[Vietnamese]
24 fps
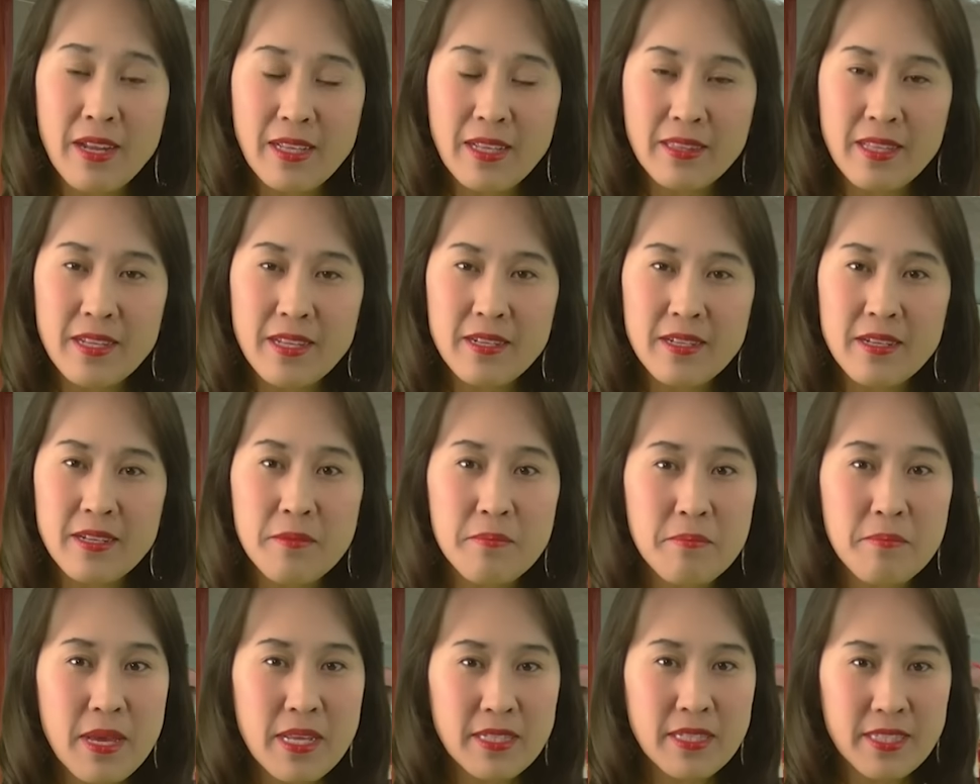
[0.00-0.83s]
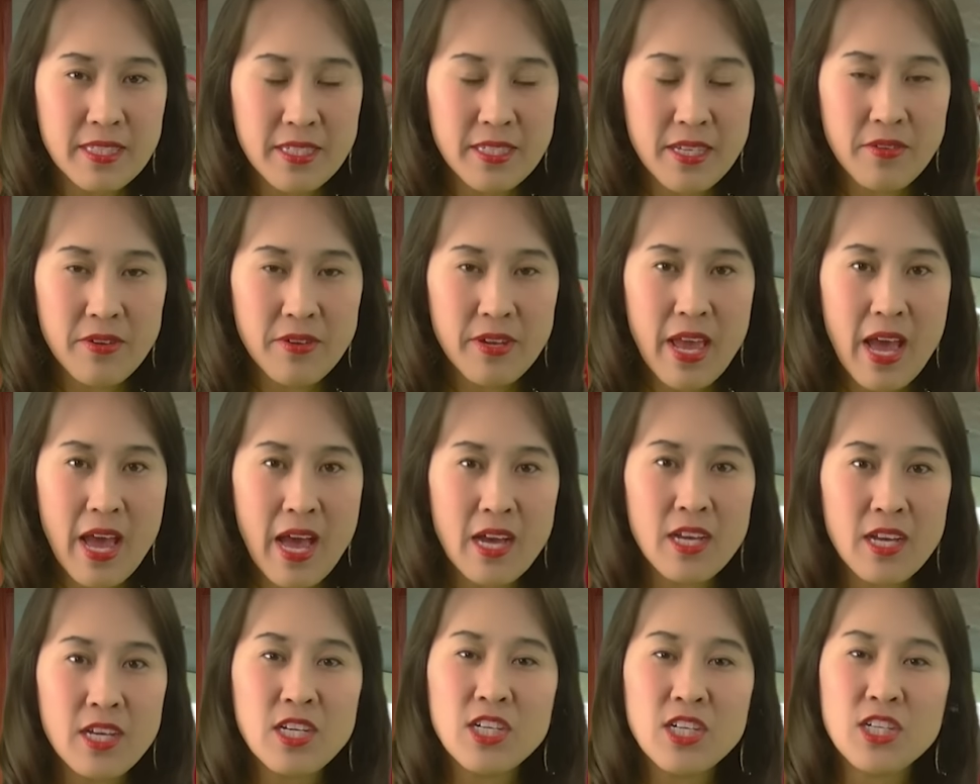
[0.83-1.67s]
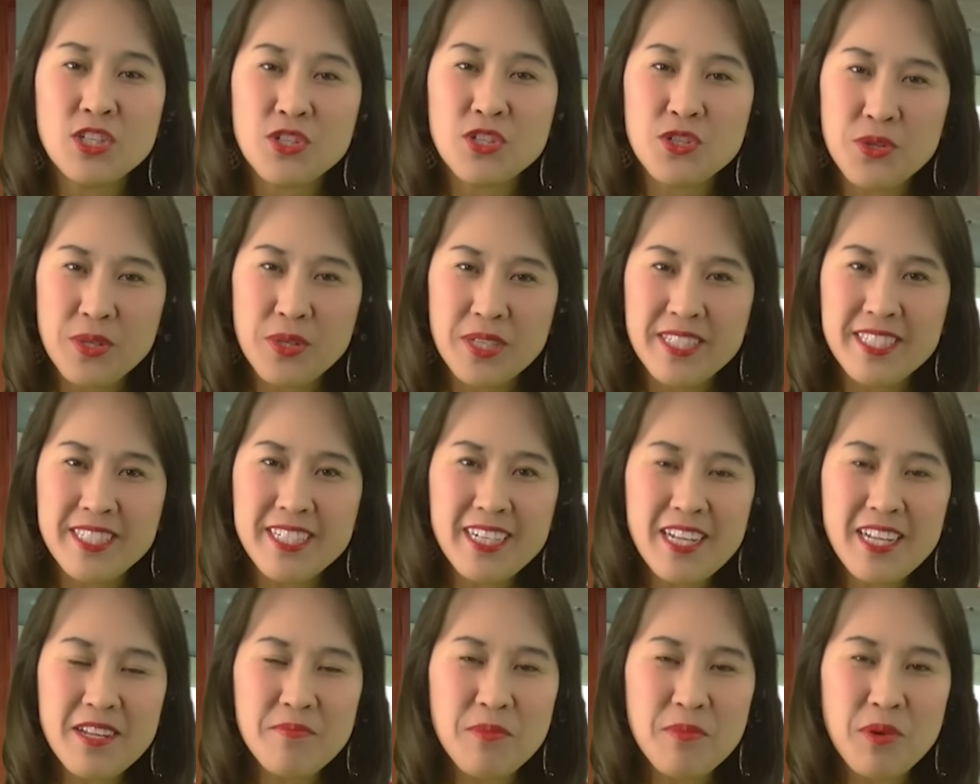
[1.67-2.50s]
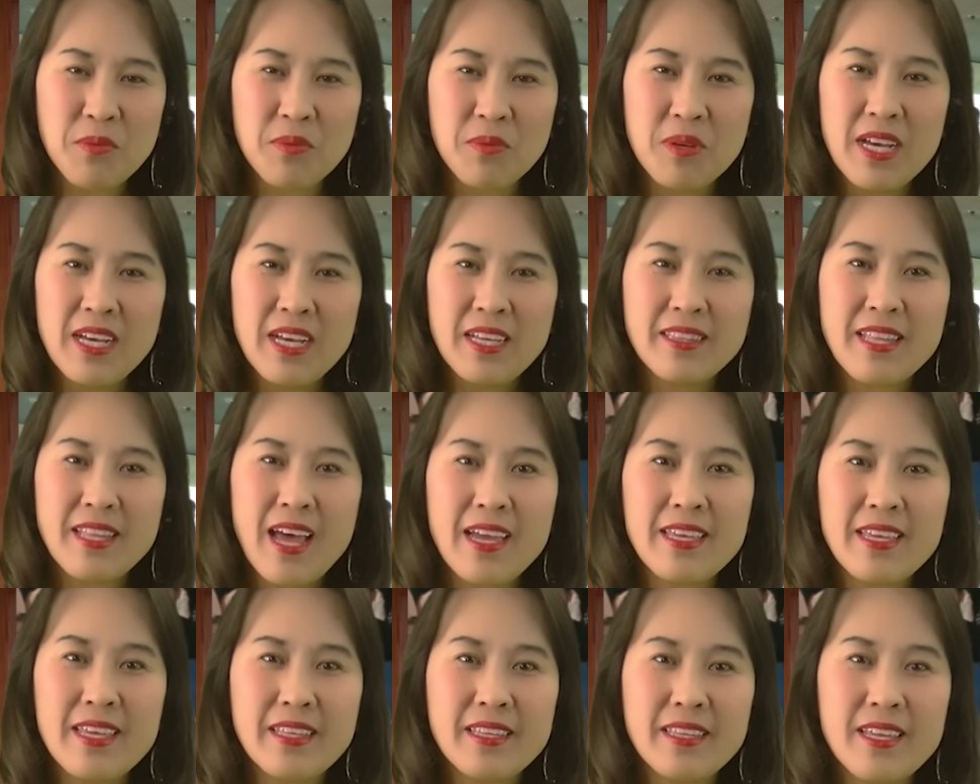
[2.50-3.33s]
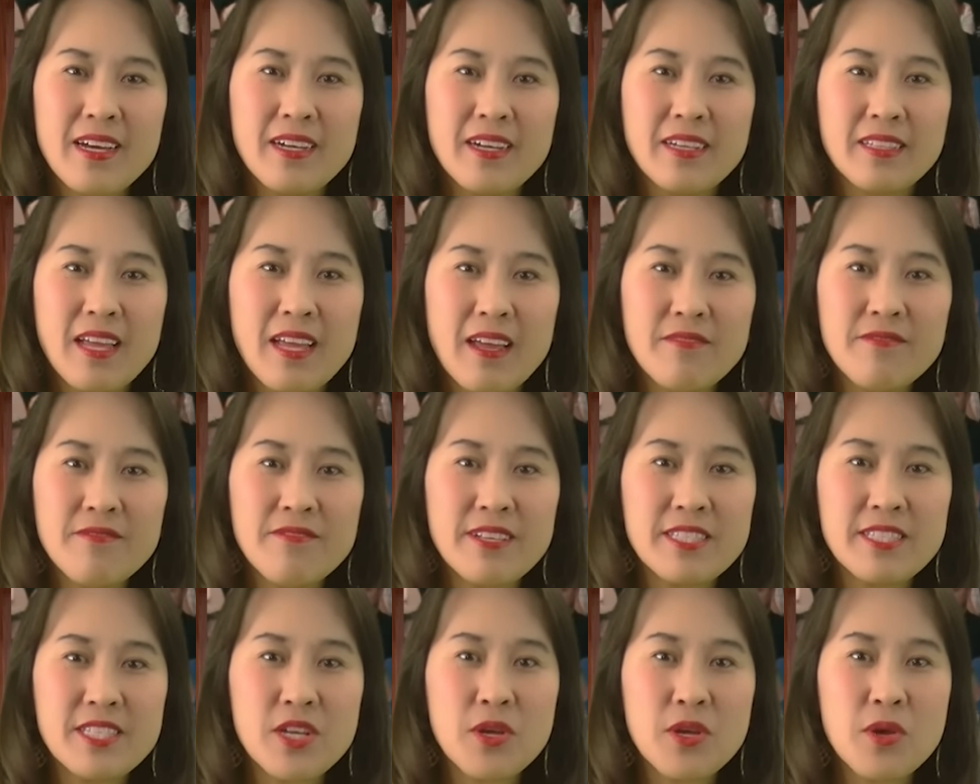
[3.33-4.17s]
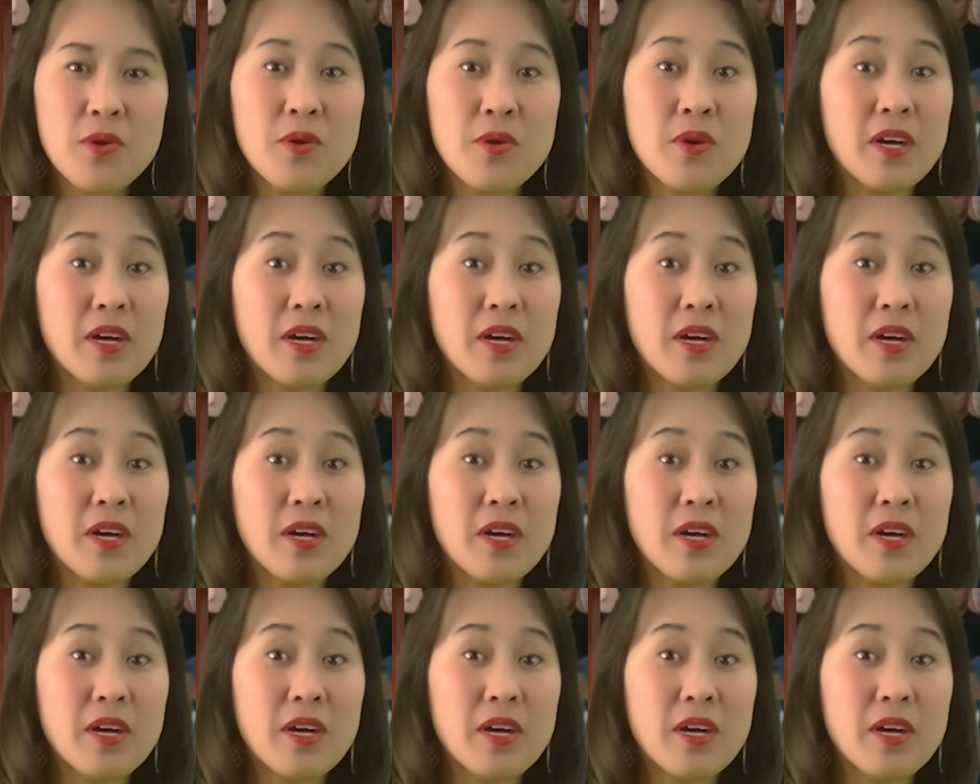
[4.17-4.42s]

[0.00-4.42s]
Latin bên Syria, truyền chức linh mục tại nhà thờ Thánh Francisco